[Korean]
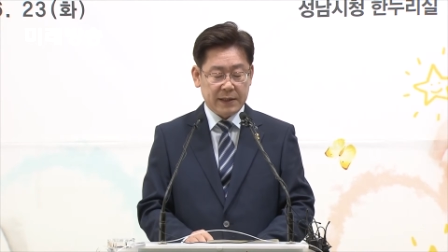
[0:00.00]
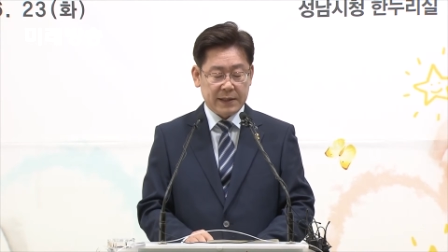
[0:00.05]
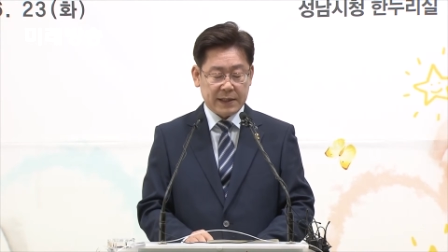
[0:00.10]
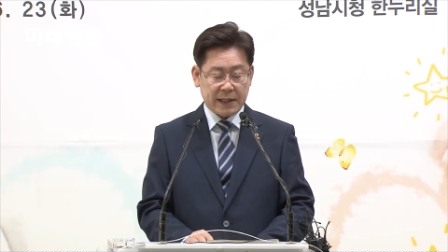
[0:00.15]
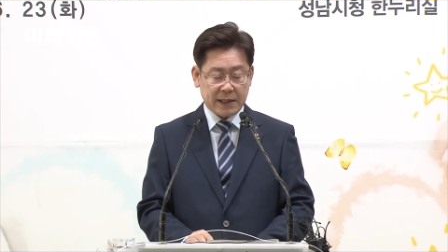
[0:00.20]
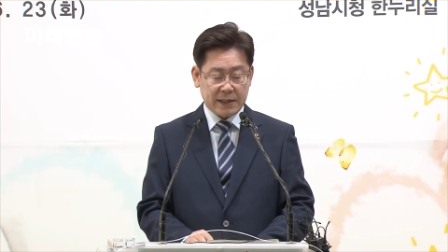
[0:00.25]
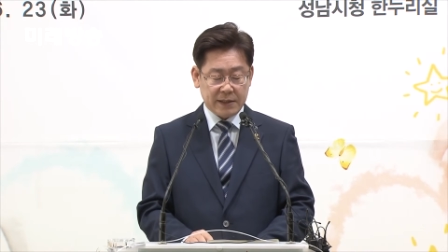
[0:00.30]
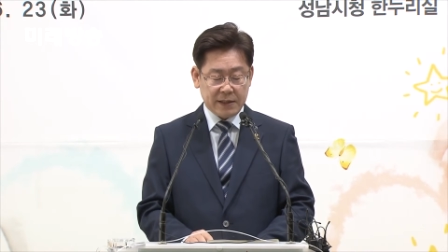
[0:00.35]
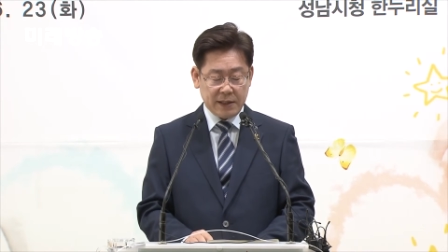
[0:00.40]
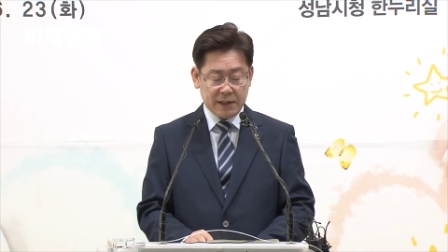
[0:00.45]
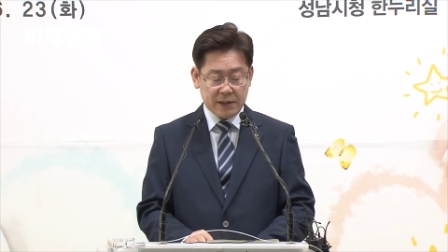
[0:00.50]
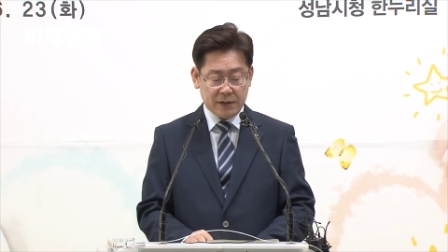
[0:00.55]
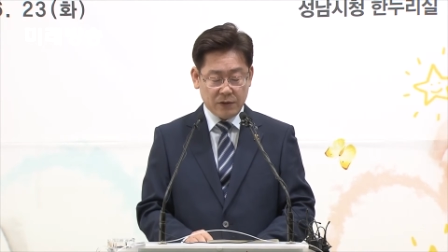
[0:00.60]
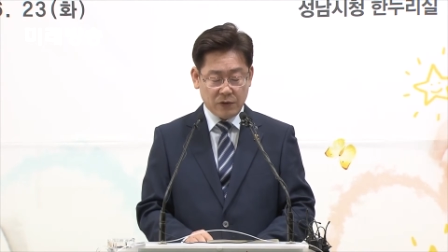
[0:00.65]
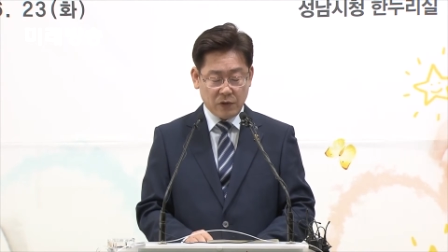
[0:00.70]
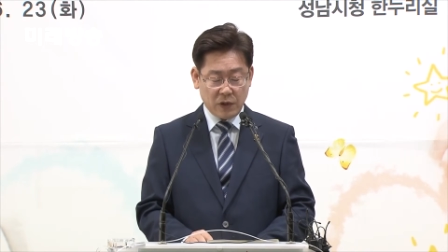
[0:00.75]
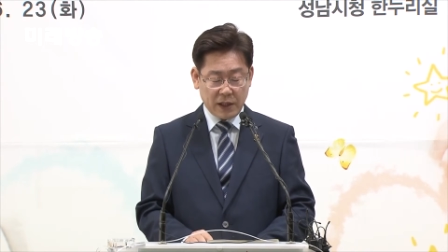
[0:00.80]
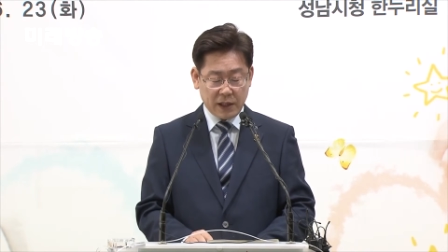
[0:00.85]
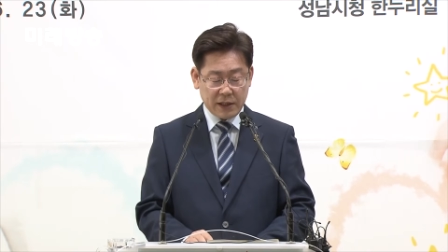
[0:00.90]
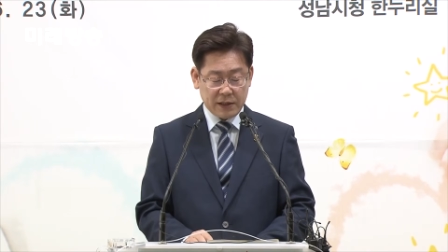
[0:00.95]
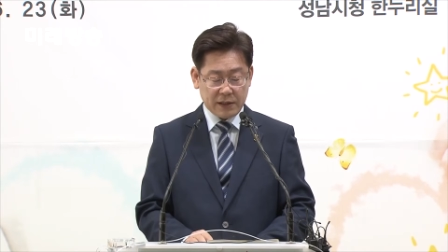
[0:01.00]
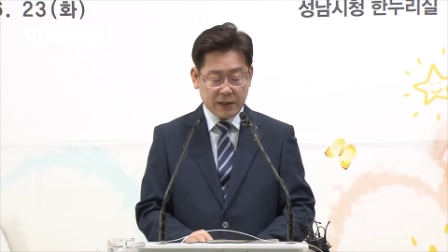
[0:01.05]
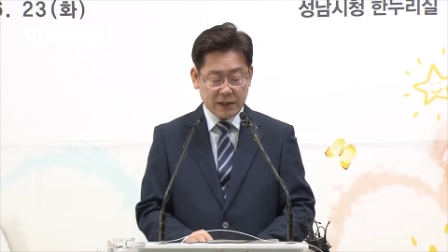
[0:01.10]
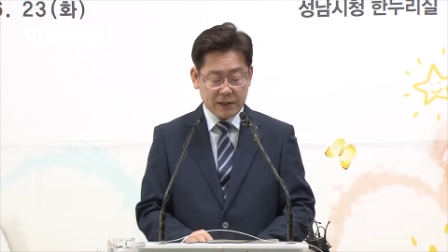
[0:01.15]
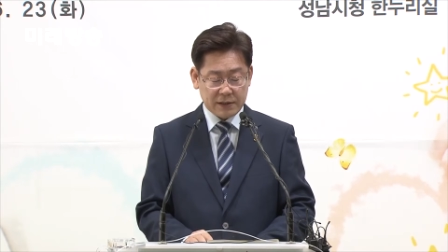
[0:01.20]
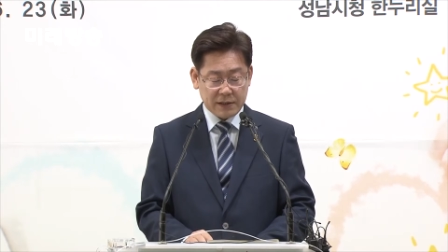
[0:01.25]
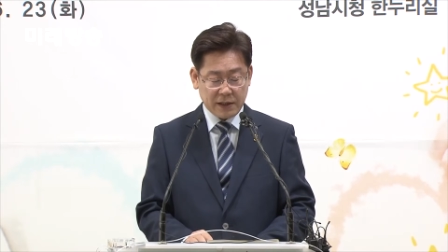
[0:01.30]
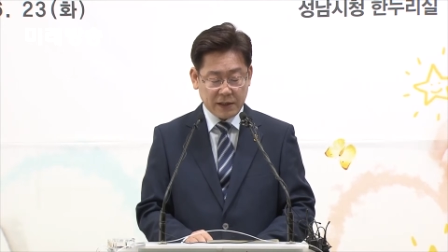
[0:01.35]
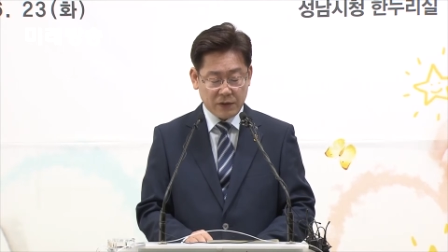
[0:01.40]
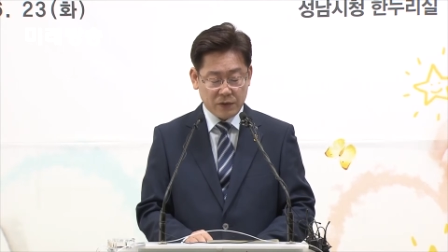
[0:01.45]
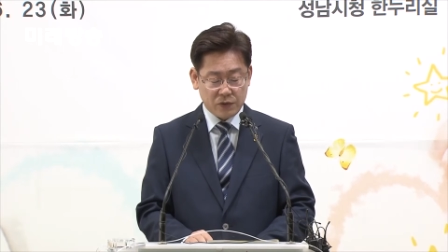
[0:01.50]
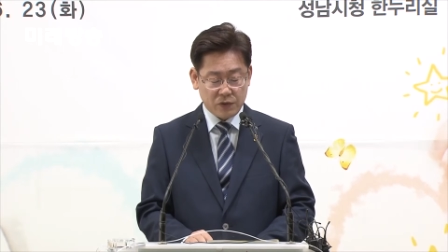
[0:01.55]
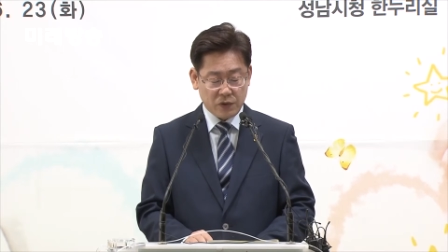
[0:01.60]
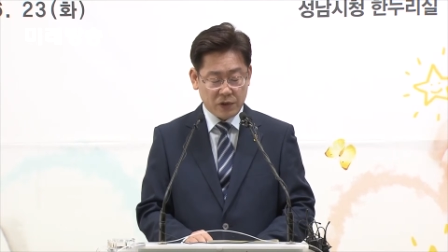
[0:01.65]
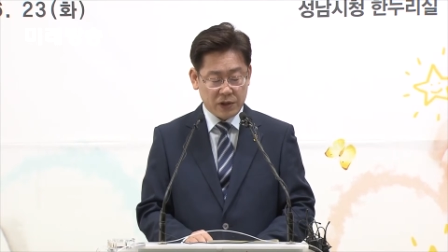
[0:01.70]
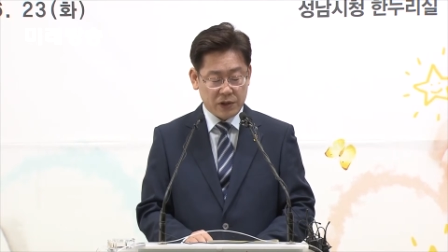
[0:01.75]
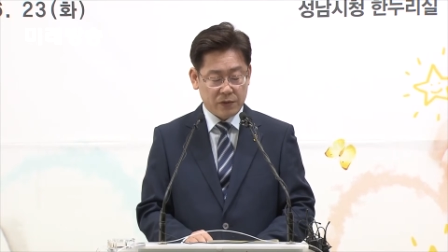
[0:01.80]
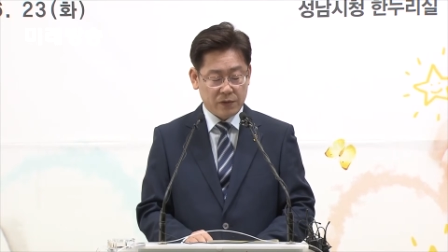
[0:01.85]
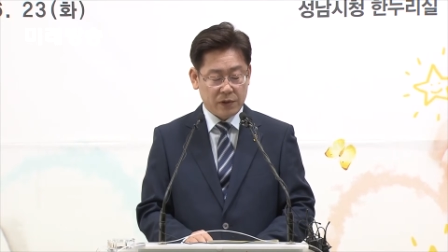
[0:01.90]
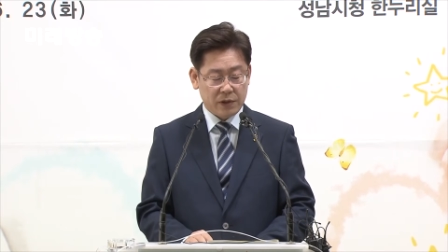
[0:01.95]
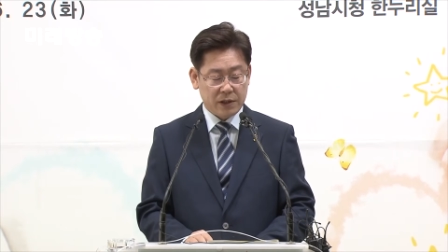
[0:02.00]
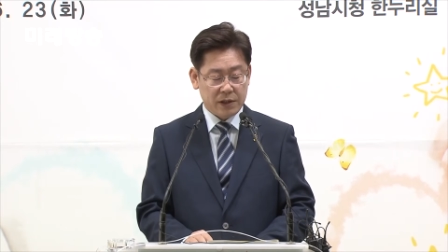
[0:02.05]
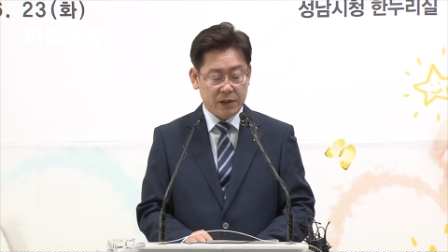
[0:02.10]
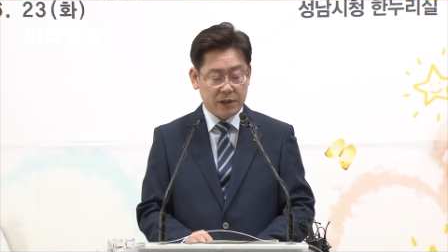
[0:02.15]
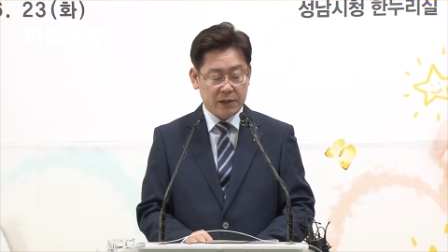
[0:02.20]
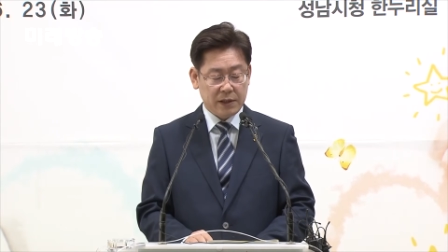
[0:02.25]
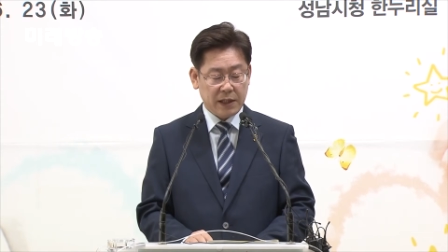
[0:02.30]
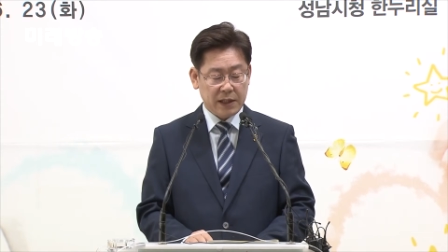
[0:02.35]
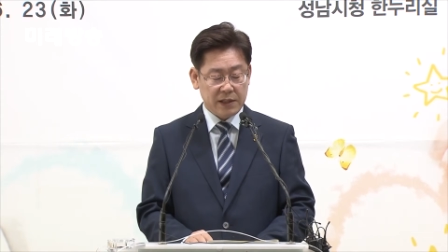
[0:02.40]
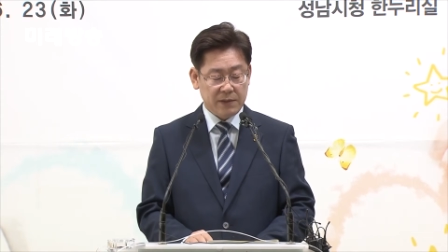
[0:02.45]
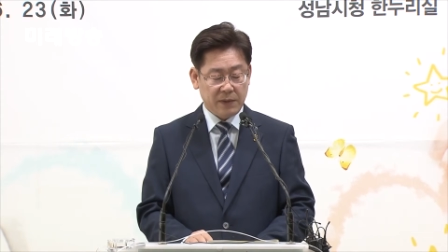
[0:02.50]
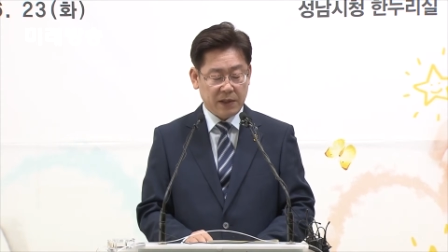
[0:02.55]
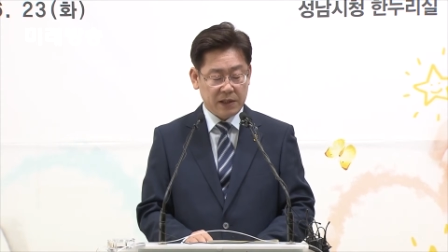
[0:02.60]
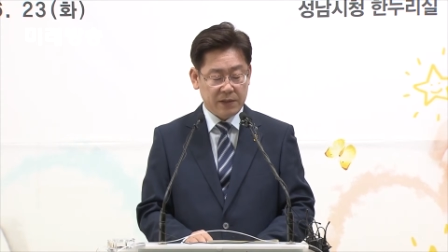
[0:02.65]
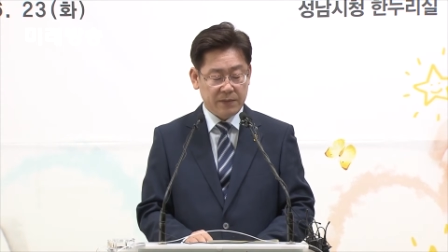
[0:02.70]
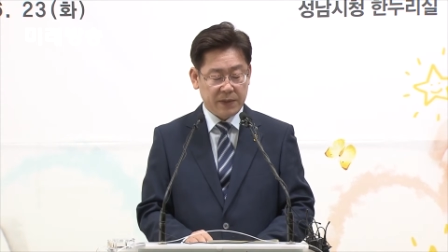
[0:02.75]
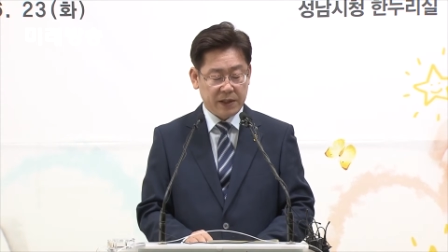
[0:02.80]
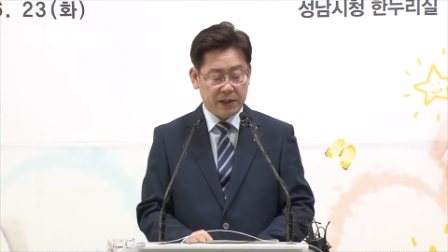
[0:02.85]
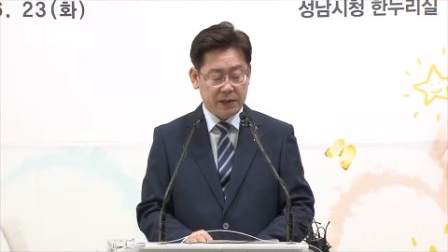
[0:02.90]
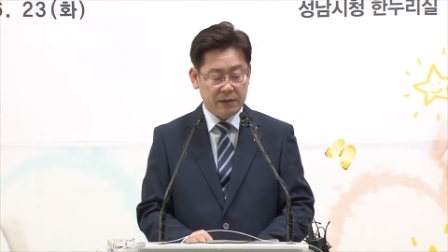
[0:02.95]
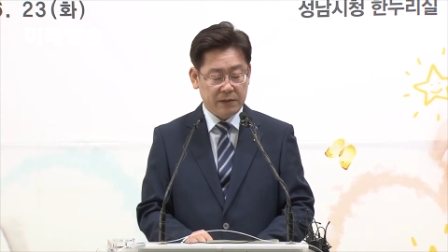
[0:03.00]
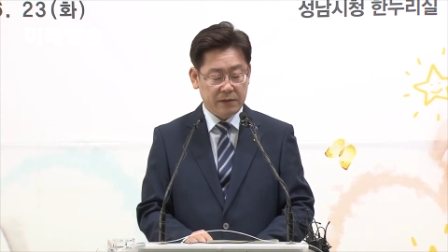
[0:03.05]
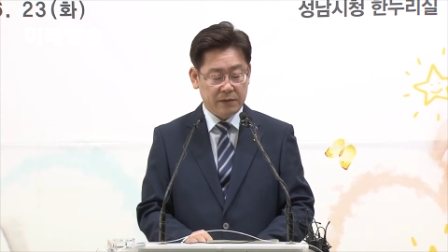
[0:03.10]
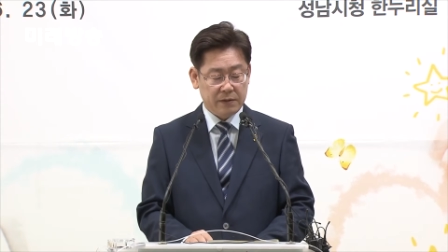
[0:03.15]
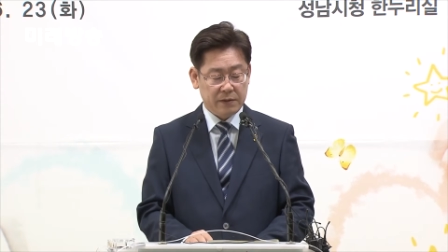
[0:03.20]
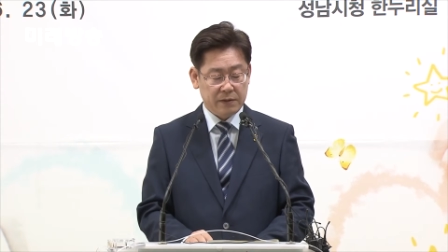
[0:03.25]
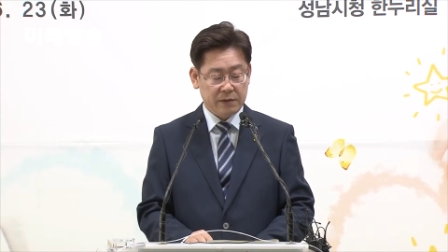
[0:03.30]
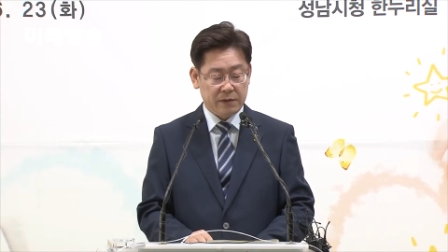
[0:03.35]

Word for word: 자체적으로 하겠다는 산후조리 지원을 끝까지 막으면